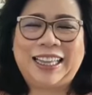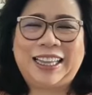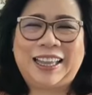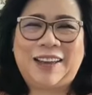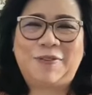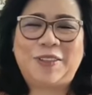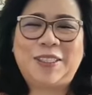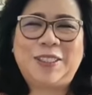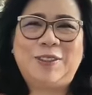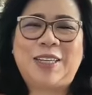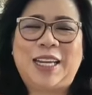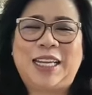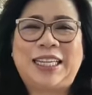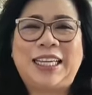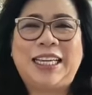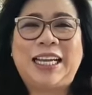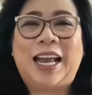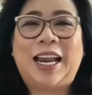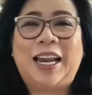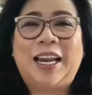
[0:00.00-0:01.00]
tapi sudah
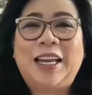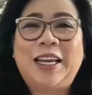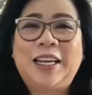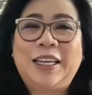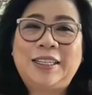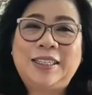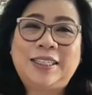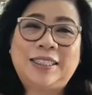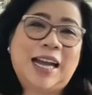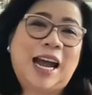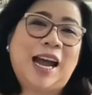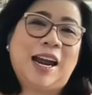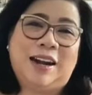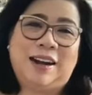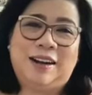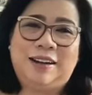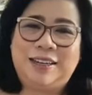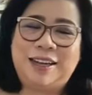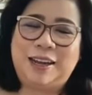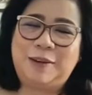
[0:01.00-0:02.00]
tinggal
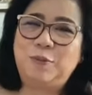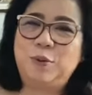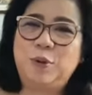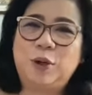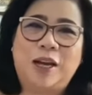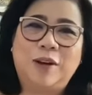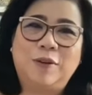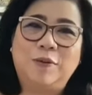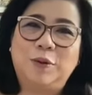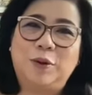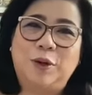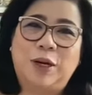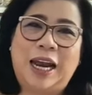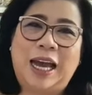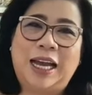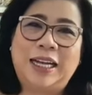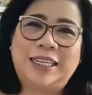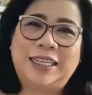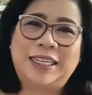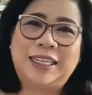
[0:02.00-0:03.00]
scar dan bukan wound
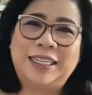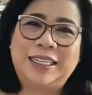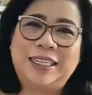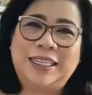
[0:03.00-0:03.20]
lagi.